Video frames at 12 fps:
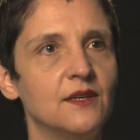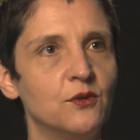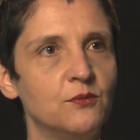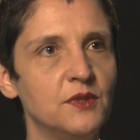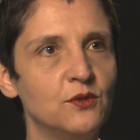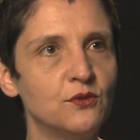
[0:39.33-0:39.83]

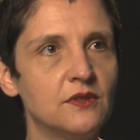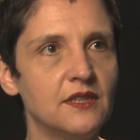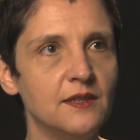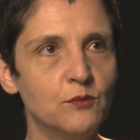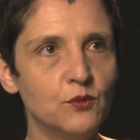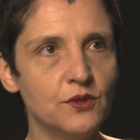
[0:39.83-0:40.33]
eu me
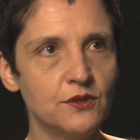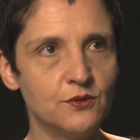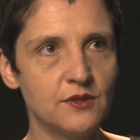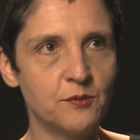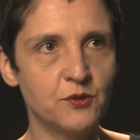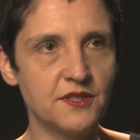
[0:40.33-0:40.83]
nutri muito
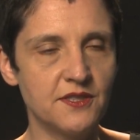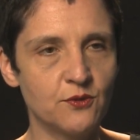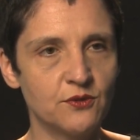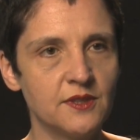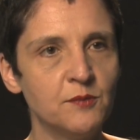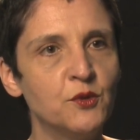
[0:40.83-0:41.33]
da poesia
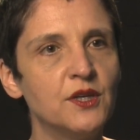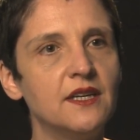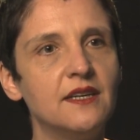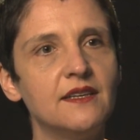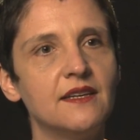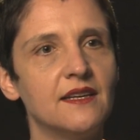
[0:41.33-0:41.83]

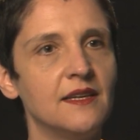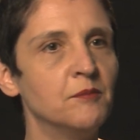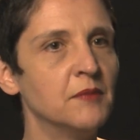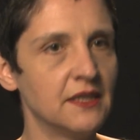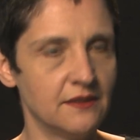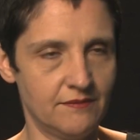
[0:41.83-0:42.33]
contemporânea
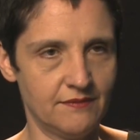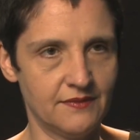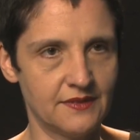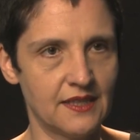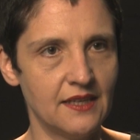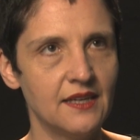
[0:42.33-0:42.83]
alemã.
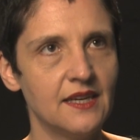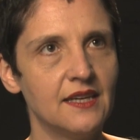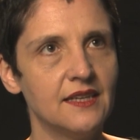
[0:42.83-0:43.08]
Né?